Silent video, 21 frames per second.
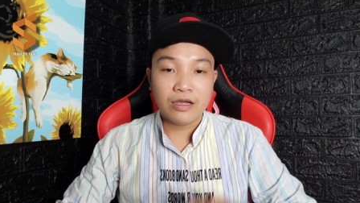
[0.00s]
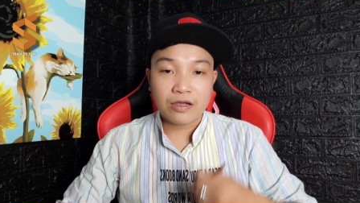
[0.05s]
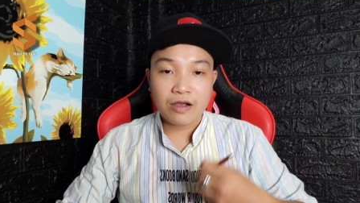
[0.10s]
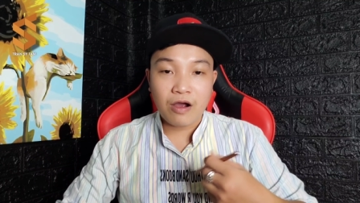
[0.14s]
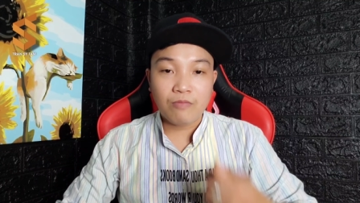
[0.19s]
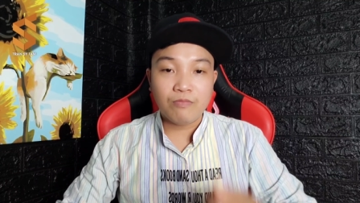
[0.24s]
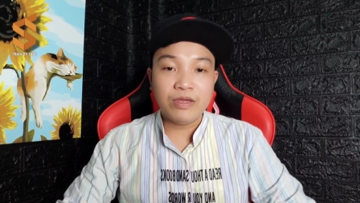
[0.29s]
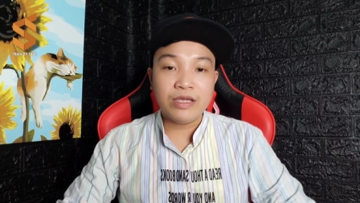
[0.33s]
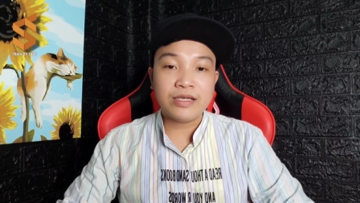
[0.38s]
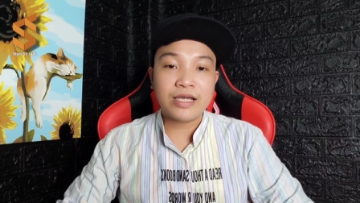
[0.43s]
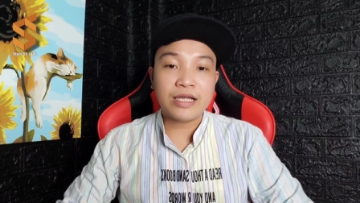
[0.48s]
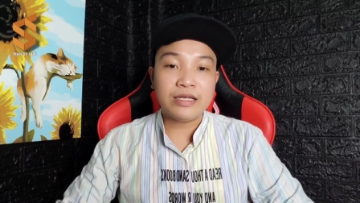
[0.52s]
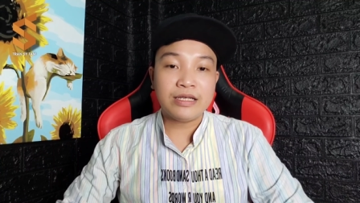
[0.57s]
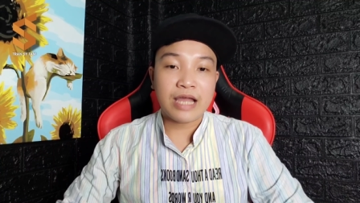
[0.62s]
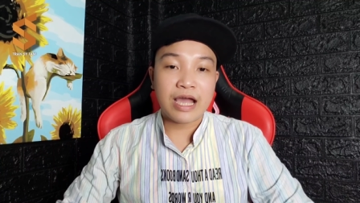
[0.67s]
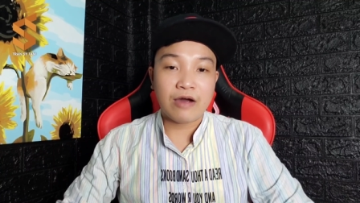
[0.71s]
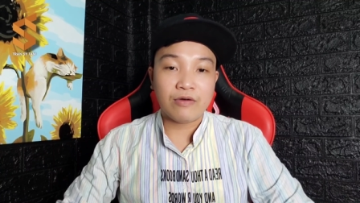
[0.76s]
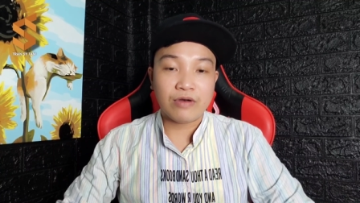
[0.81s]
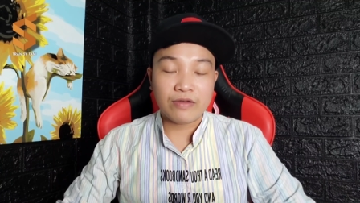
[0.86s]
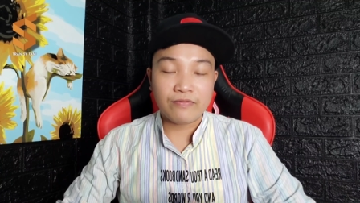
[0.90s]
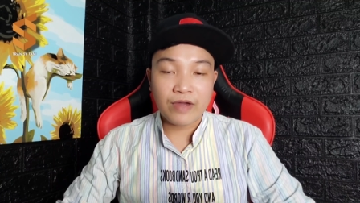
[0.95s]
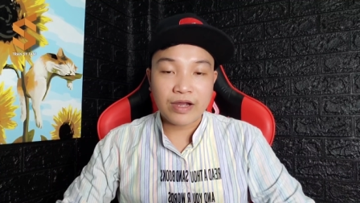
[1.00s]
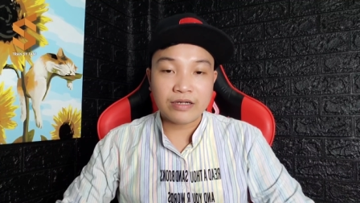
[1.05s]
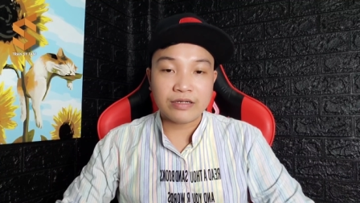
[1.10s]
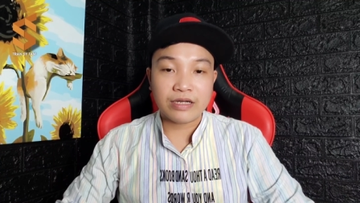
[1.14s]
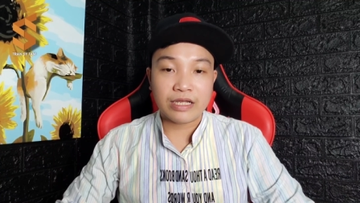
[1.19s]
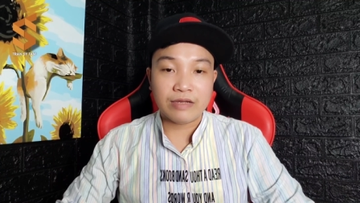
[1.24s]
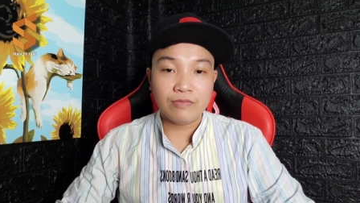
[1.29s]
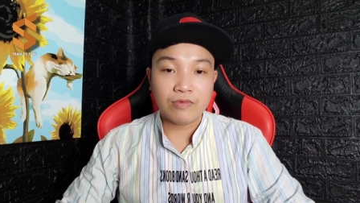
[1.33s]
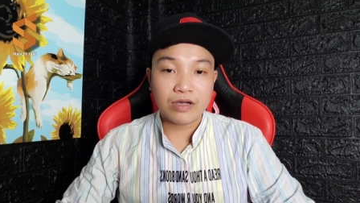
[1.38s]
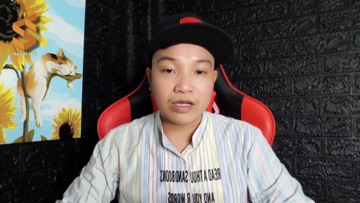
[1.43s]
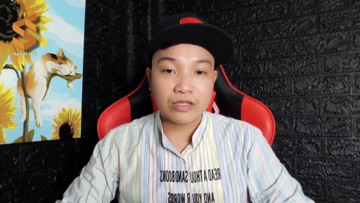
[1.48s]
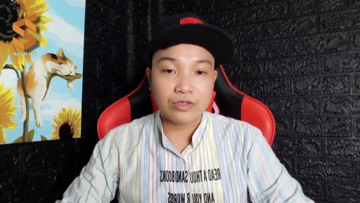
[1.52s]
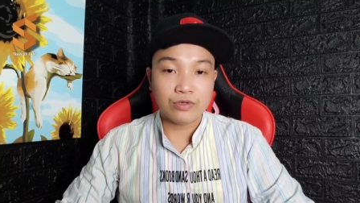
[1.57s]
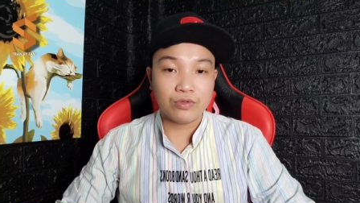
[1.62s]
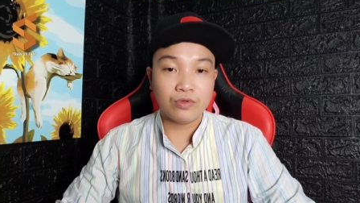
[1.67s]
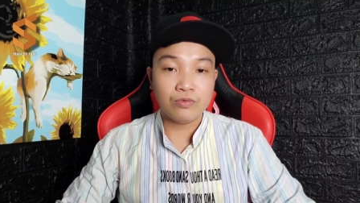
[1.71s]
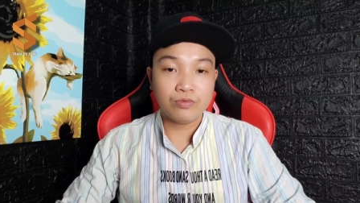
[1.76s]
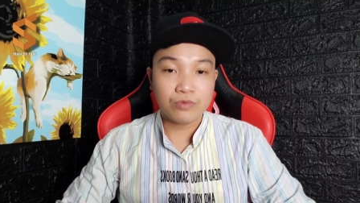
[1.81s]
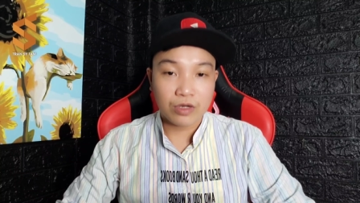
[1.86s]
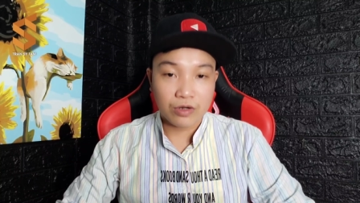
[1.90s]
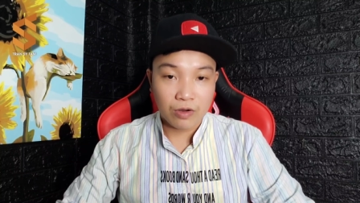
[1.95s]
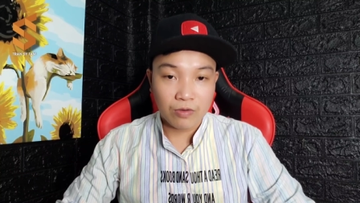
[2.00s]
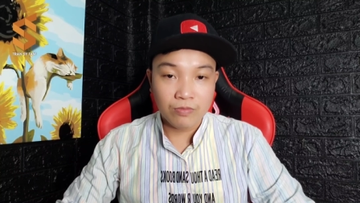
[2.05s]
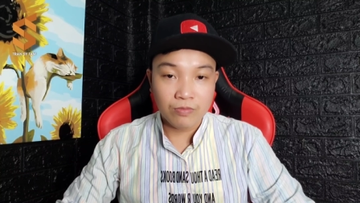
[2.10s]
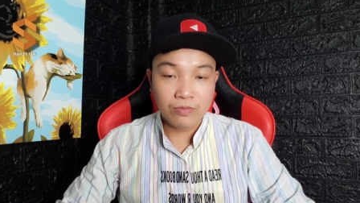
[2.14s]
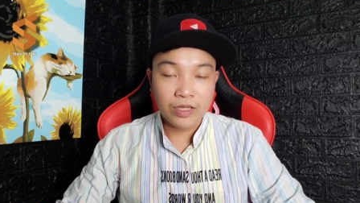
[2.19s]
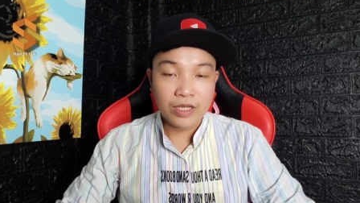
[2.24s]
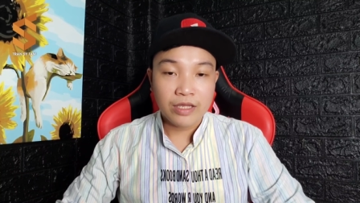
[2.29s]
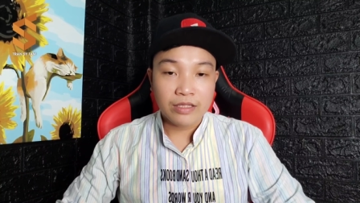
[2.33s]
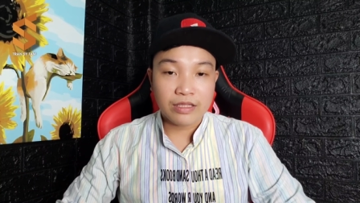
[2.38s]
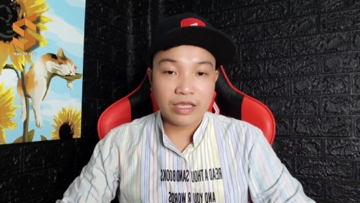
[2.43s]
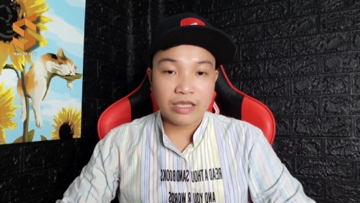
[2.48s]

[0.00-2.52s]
không biết cách nào để phát triển một kênh YouTube cho đúng.